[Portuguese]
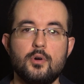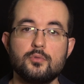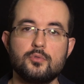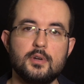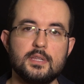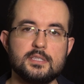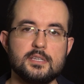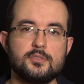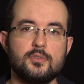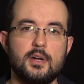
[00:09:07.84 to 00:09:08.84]
O autor dessa
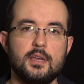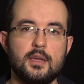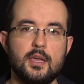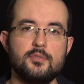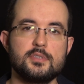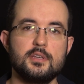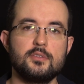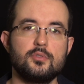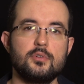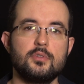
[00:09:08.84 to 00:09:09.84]
história é o escritor